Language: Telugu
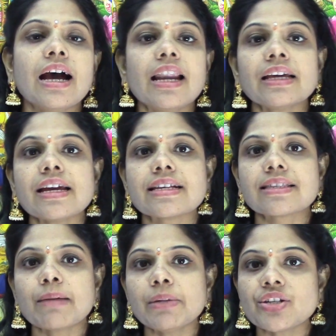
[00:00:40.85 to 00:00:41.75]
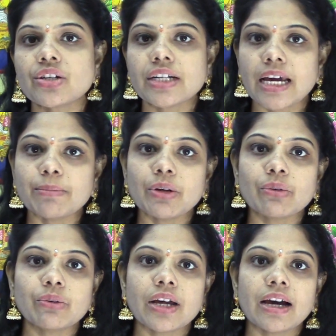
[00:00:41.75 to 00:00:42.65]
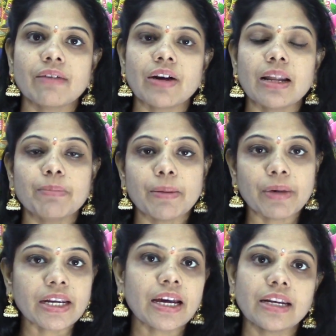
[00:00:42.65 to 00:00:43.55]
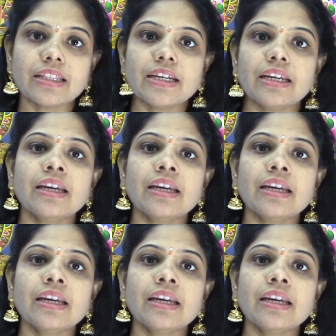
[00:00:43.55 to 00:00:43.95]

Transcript: అలాగే ఎగ్జామినేషన్ టైంలో కూడా వాళ్ళ మెమరీ అన్నది